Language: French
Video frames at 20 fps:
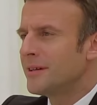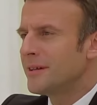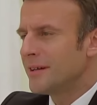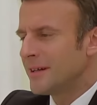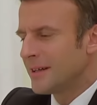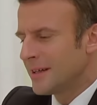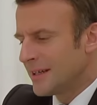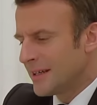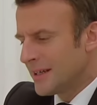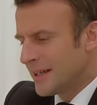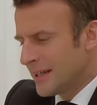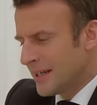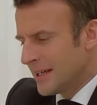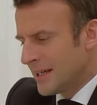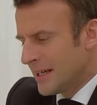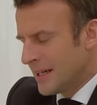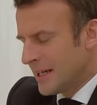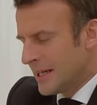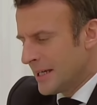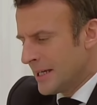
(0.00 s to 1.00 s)
Comment Vous
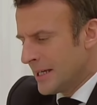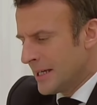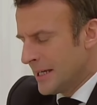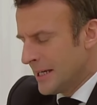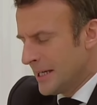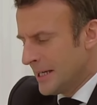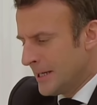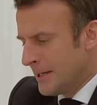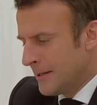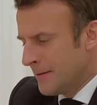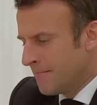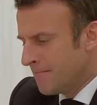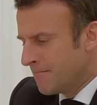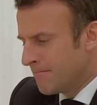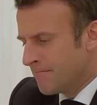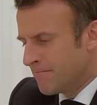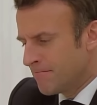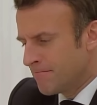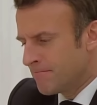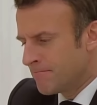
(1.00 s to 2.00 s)
pouvez développer, s'il
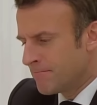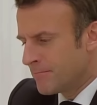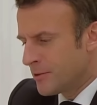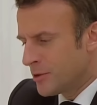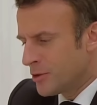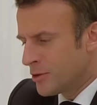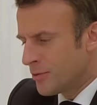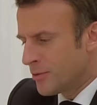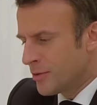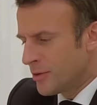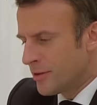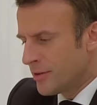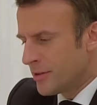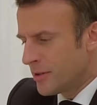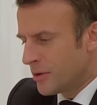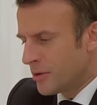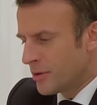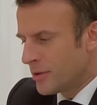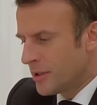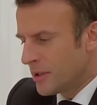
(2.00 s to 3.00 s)
vous plaît Bah, c'est plus fort que
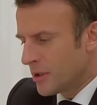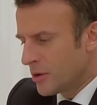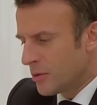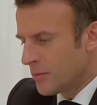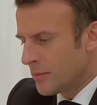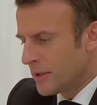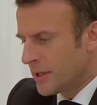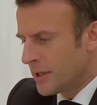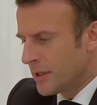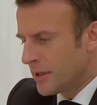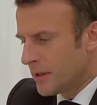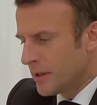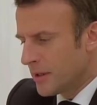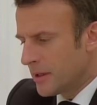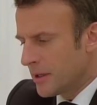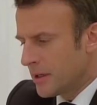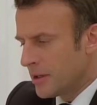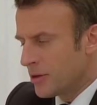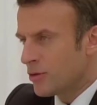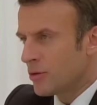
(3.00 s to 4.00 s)
moi, je dis un truc et puis,
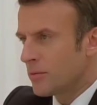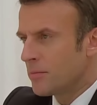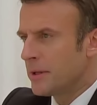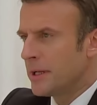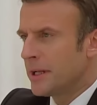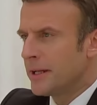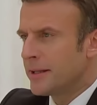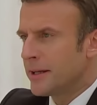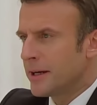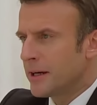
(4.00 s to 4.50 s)
à la fin de la